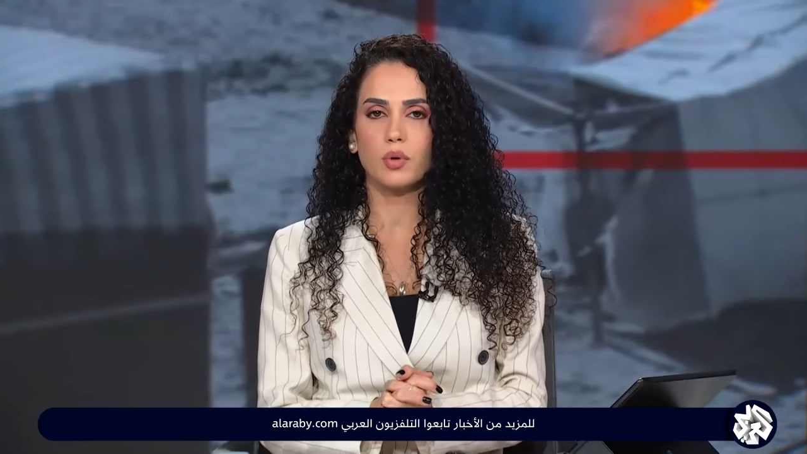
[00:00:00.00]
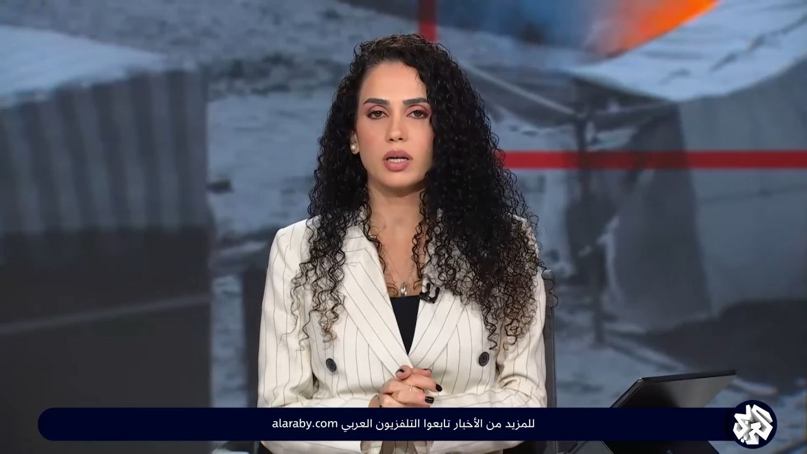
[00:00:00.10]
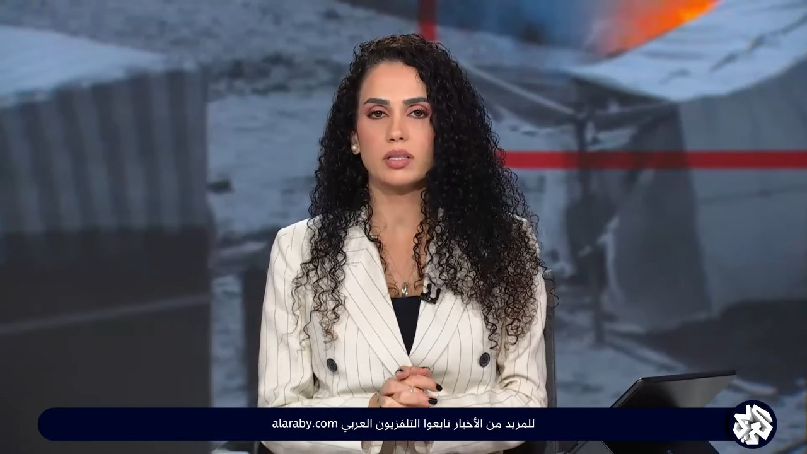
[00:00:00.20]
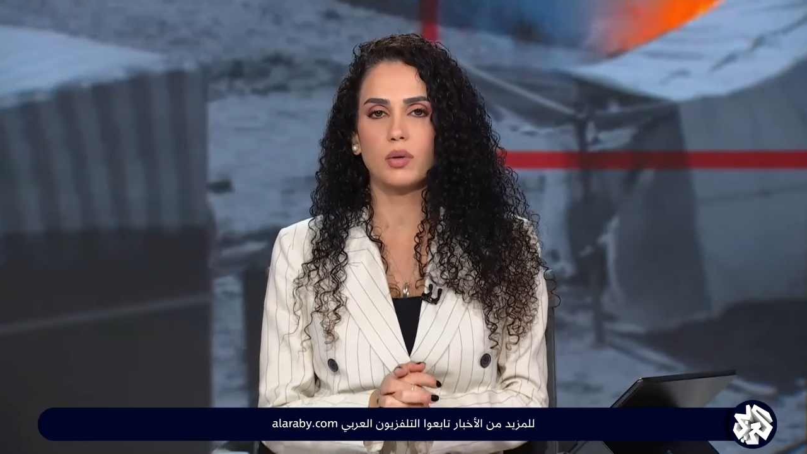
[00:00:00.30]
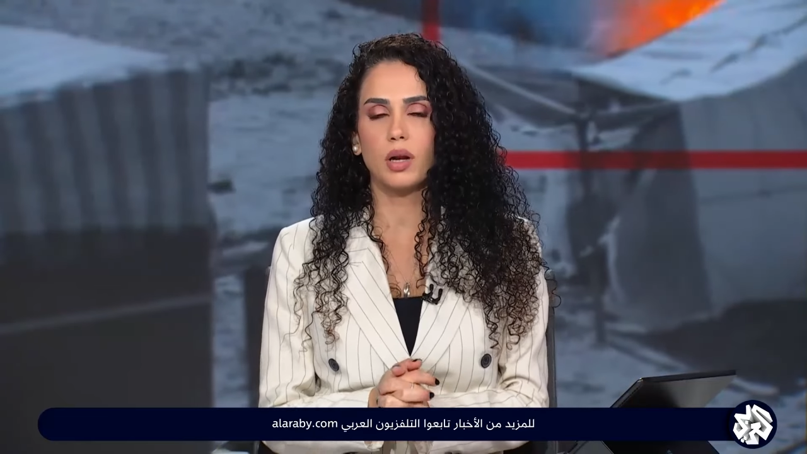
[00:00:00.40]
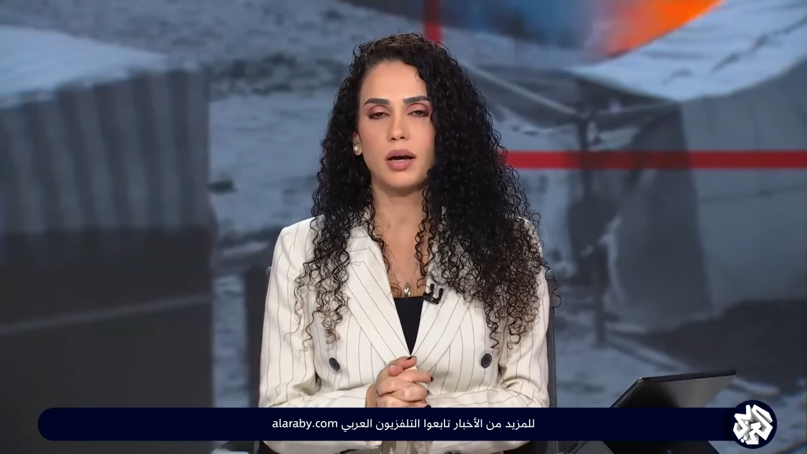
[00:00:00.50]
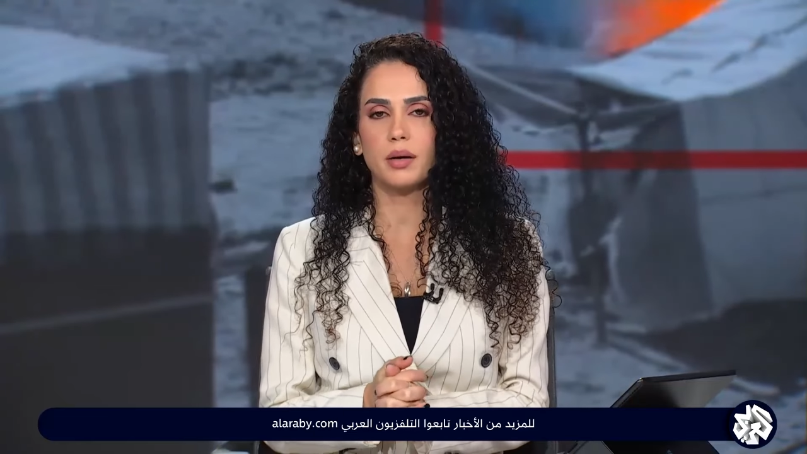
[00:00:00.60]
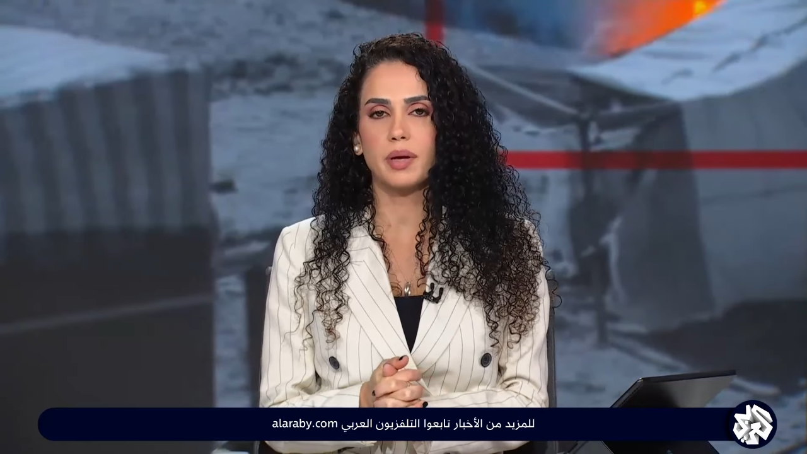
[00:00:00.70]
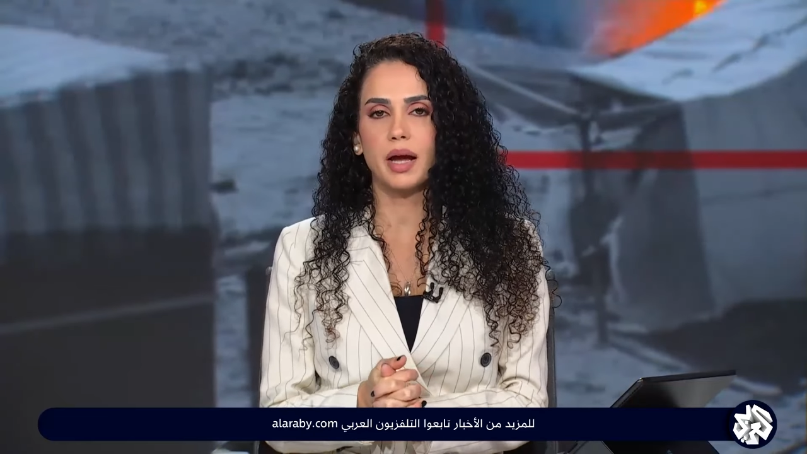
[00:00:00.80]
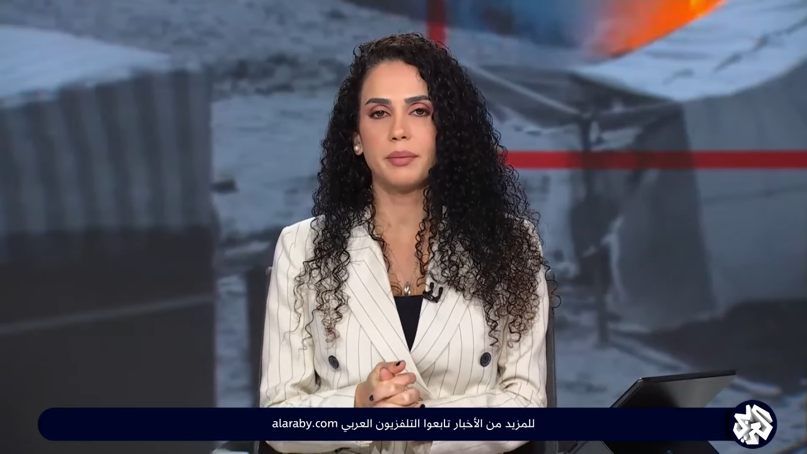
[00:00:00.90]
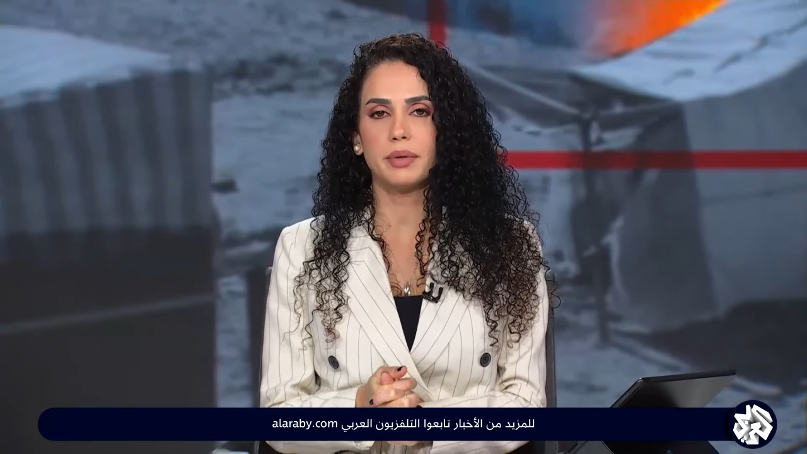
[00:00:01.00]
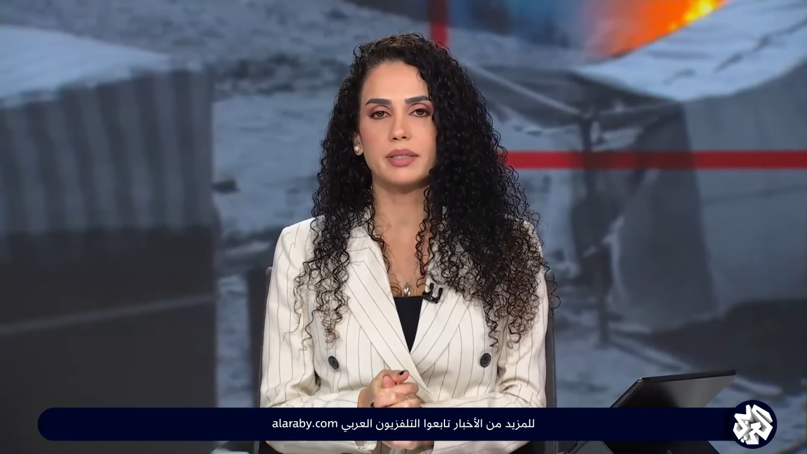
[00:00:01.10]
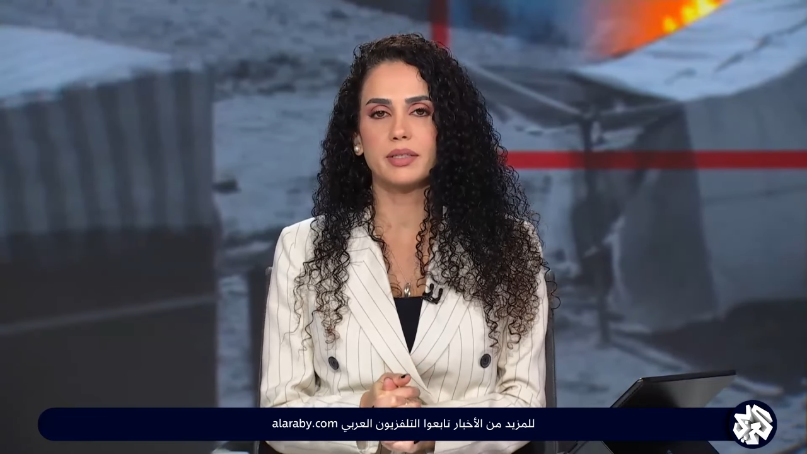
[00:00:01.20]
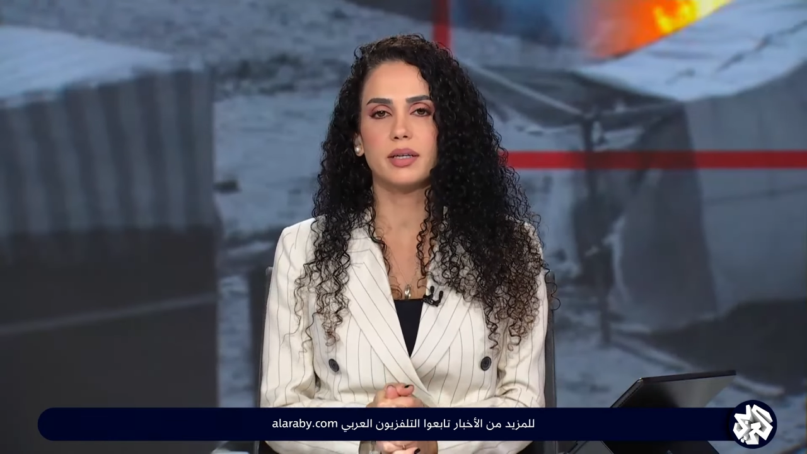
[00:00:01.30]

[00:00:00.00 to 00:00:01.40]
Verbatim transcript: مراسل العربي أحمد